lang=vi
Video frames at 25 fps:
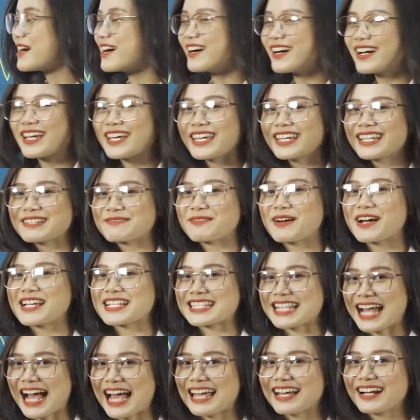bơi
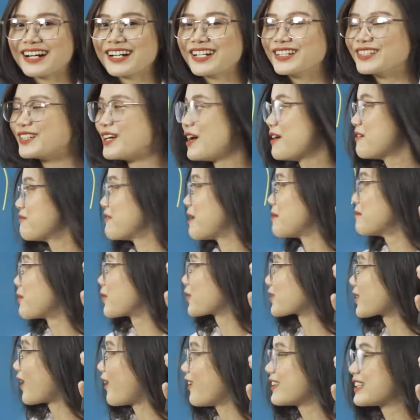bơi dài hơn và
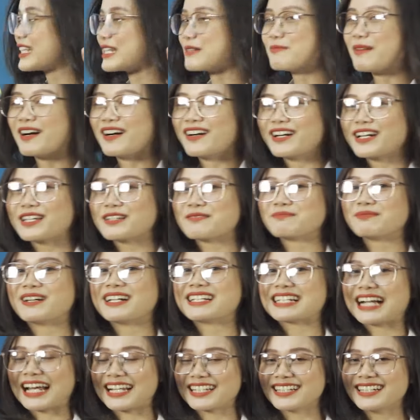một con thì bơi
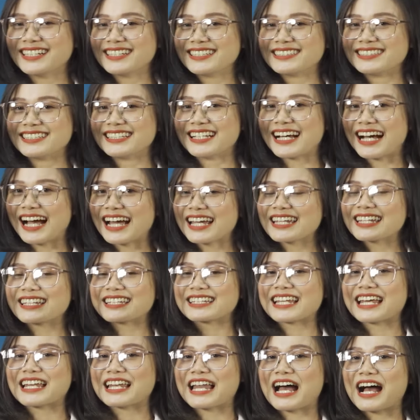bơi ngắn hơn. Hãy,
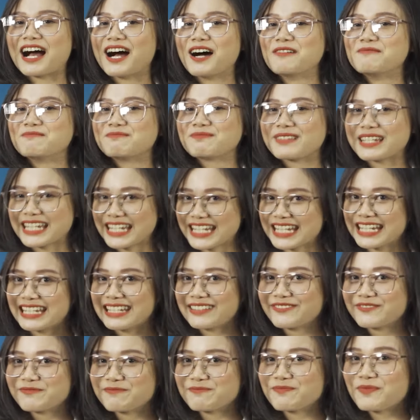đây là âm y.
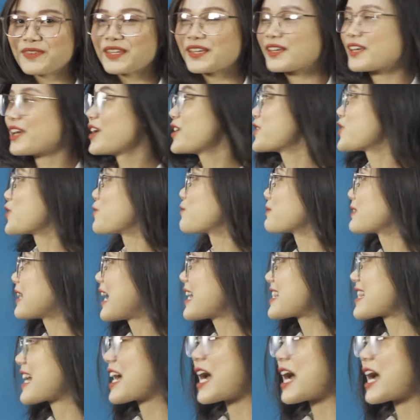Chúng ta